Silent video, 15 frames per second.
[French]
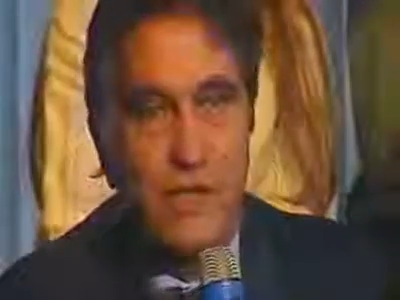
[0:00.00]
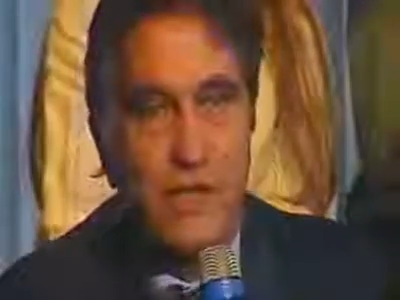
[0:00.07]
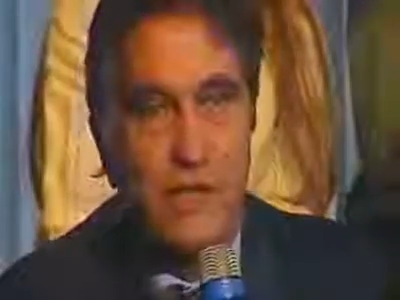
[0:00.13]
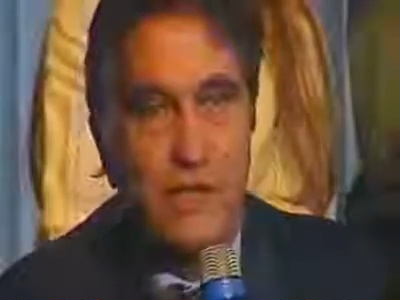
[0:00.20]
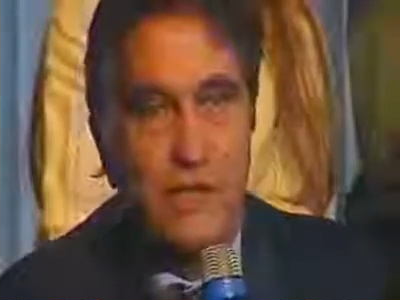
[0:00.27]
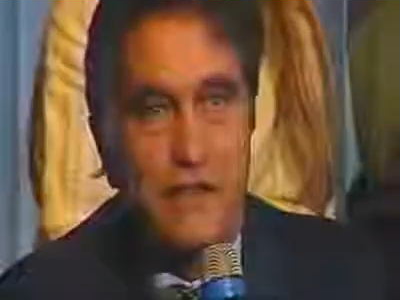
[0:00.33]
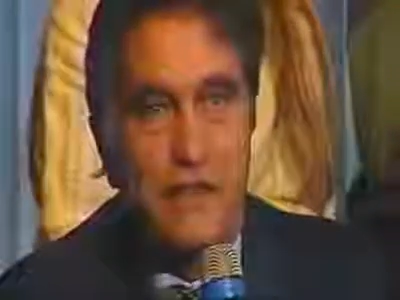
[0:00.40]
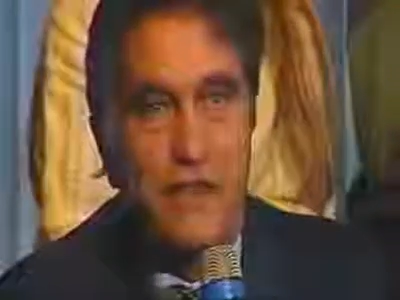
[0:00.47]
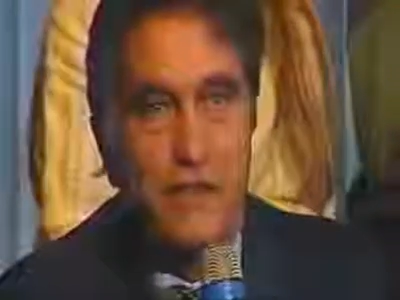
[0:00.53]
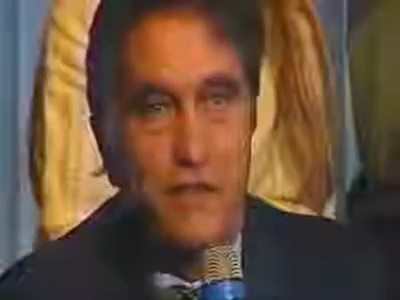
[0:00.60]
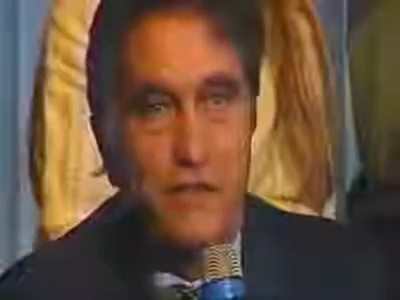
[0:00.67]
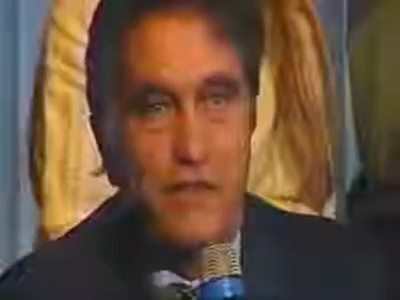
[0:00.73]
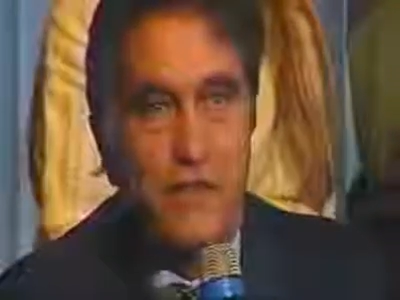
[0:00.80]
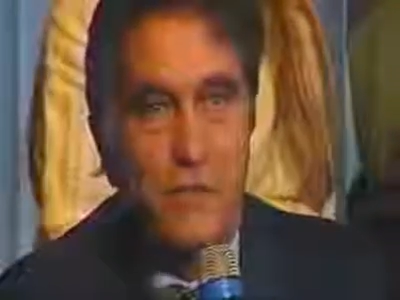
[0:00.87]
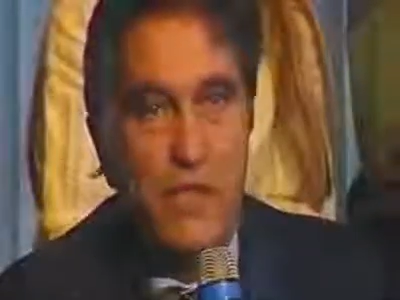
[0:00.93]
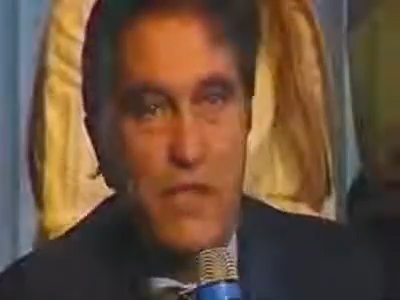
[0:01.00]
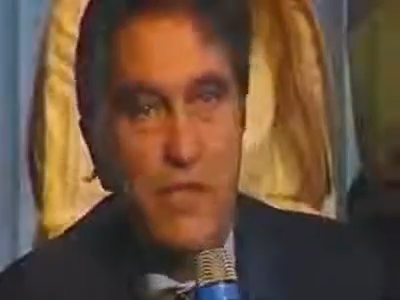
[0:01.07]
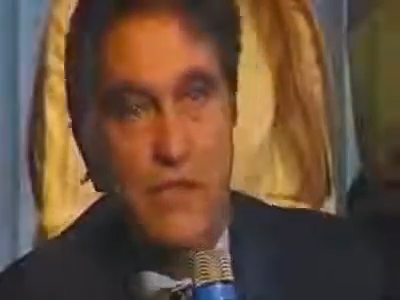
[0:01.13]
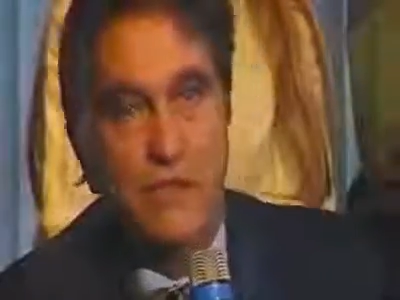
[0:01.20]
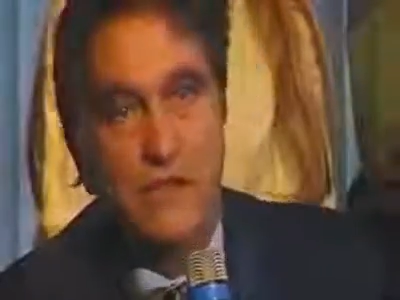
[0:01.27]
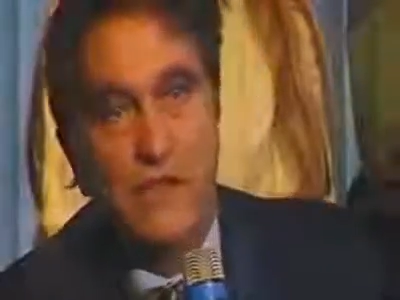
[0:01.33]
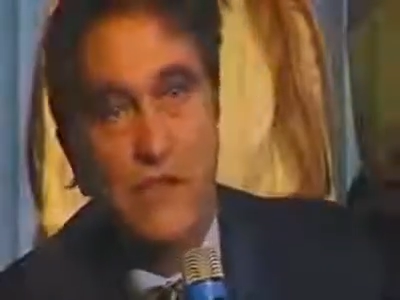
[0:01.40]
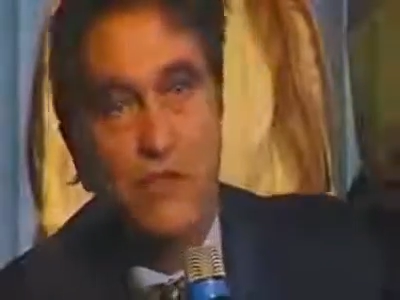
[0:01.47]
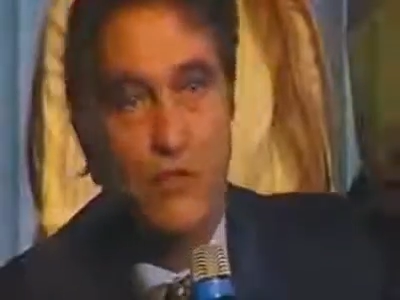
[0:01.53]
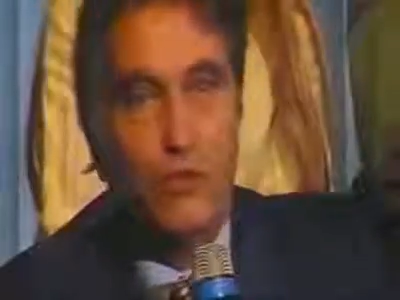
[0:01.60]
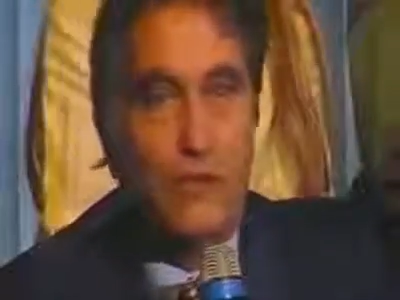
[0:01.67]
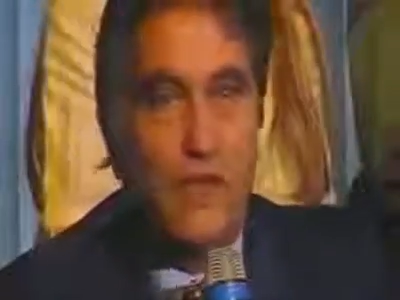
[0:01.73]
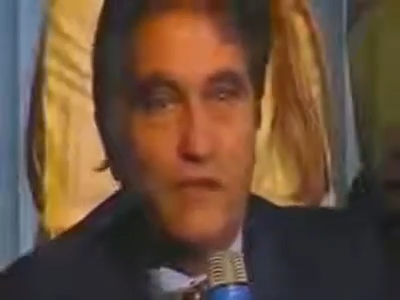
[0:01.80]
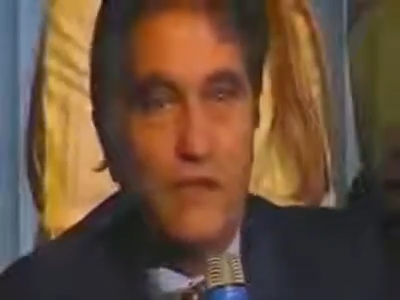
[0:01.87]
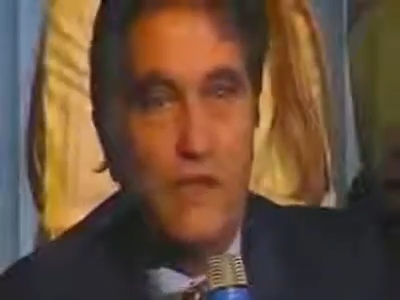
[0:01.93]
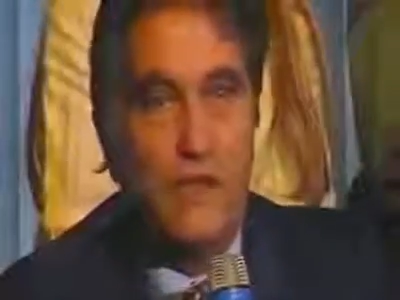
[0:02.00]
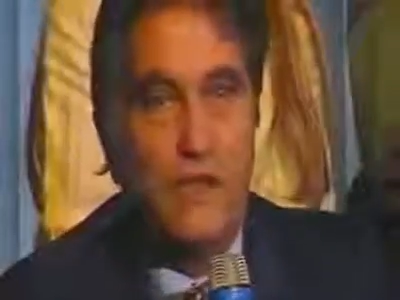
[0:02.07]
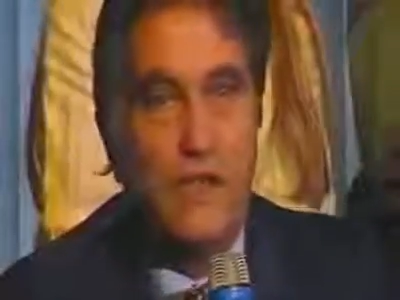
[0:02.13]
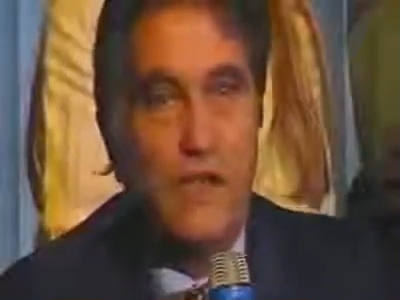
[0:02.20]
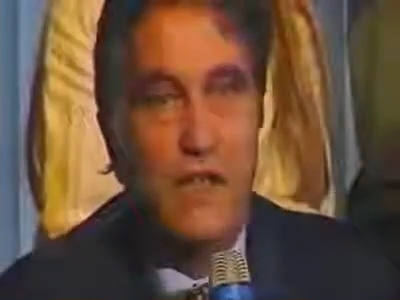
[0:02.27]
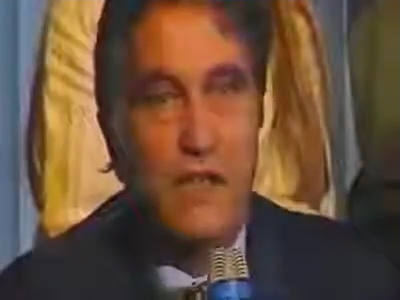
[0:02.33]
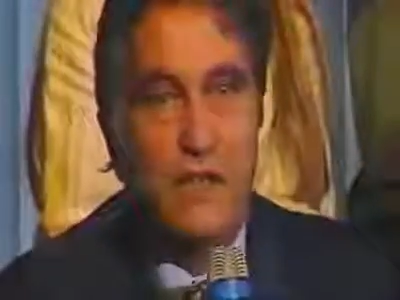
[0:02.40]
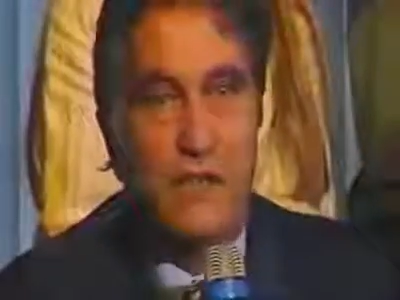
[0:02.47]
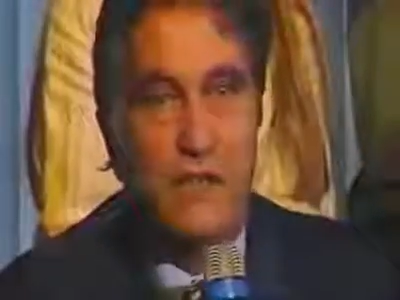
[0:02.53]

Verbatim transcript: qui atteint la leucémie et que c'est toute la ville